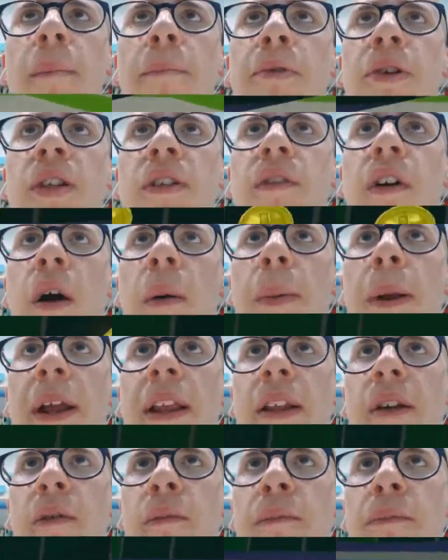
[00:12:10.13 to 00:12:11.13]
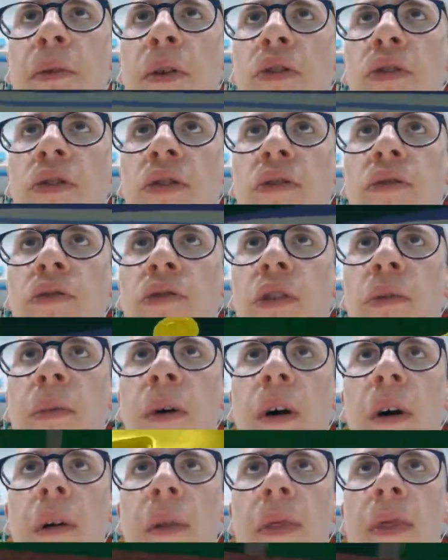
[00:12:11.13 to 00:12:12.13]
poteva prendere un botto di
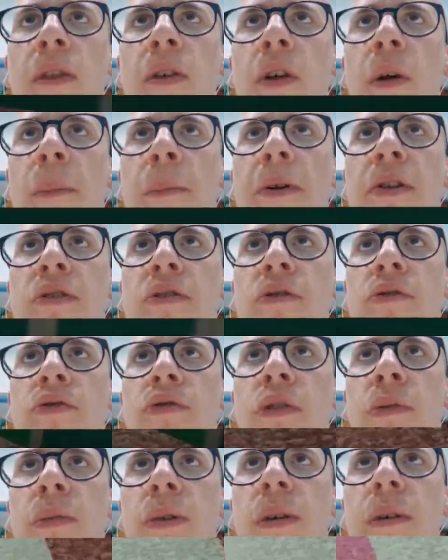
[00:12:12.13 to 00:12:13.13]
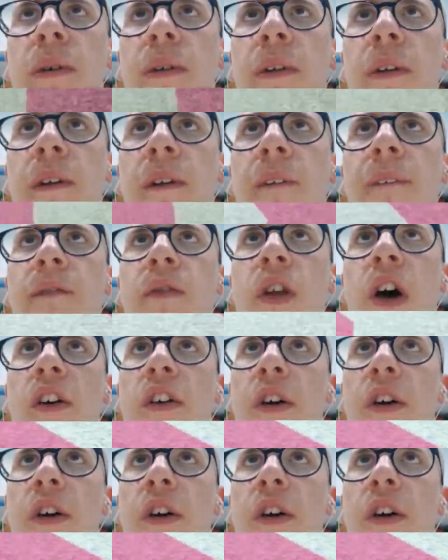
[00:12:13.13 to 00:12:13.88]
turbo. Non ho preso il turbo. No,